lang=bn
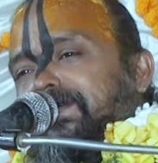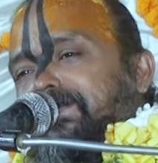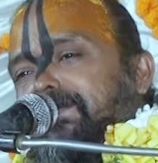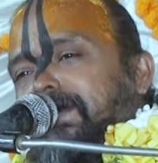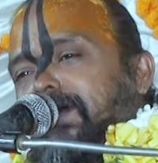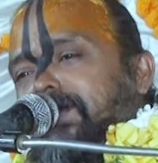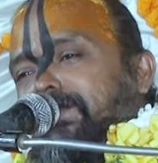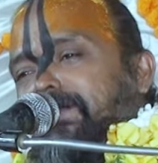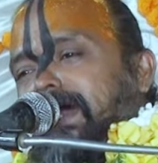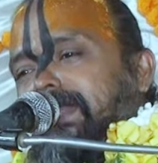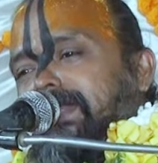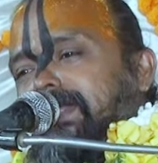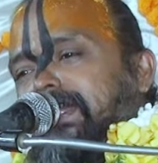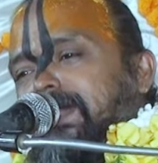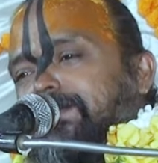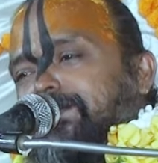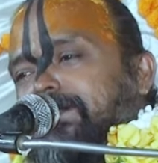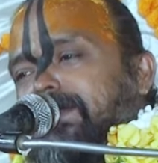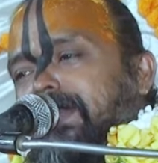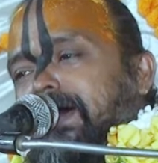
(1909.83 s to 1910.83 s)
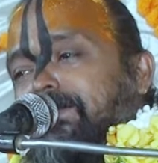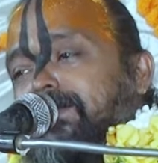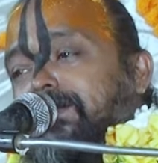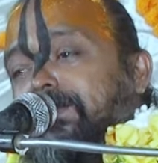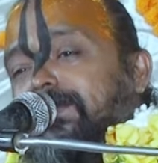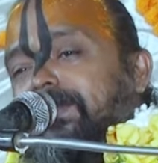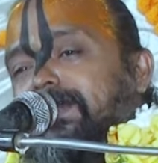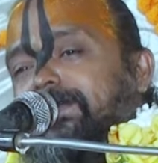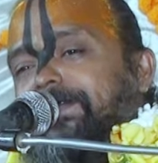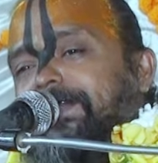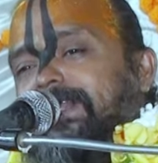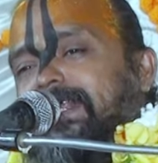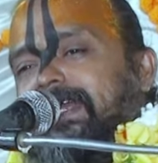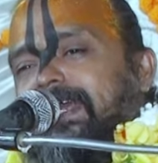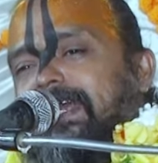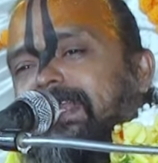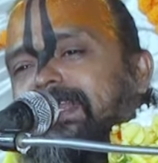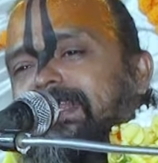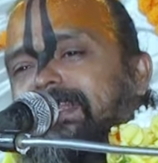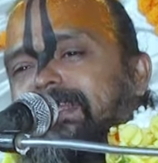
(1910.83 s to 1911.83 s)
ভগবানকে প্রণাম করে ফিরে
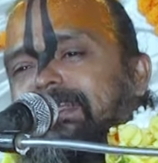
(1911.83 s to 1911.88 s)
গেলেন